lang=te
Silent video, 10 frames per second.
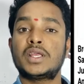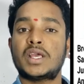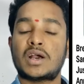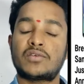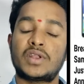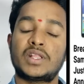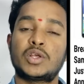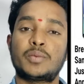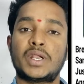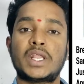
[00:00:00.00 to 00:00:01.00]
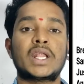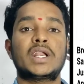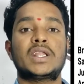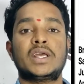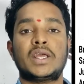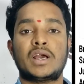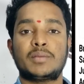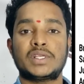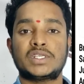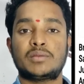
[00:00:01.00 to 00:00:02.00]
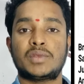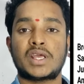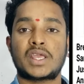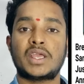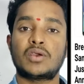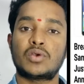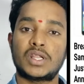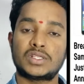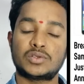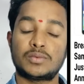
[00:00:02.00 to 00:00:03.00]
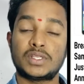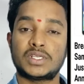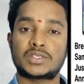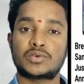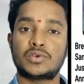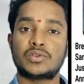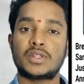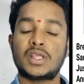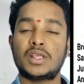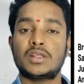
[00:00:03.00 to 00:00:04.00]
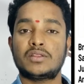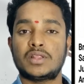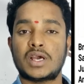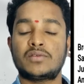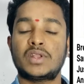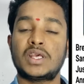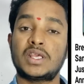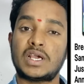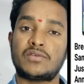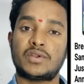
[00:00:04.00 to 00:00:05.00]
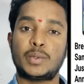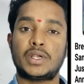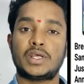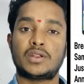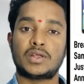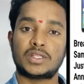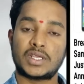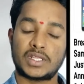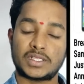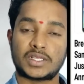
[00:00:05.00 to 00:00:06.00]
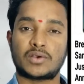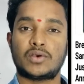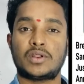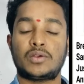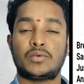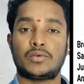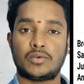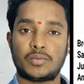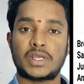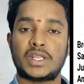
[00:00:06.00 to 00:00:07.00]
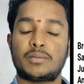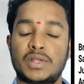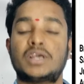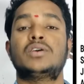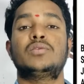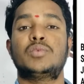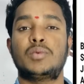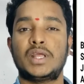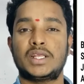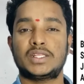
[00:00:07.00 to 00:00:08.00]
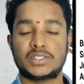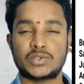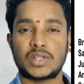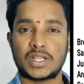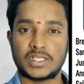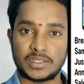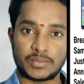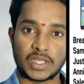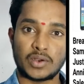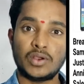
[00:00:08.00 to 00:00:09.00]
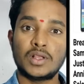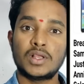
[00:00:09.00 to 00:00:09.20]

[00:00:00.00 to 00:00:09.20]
ఈ ఆఫర్ ఎందుకు పెట్టారంటే అమెజాన్ మనకి గోల్డెన్ జూబ్లీ చేసుకుంటుంది దానివల్ల ఈ ఆఫర్ పెట్టారు అందుకే ఇంత తక్కువ రూపాయలకి మనకు మొబైల్ అయితే ఇస్తున్నారు అని చెప్తారు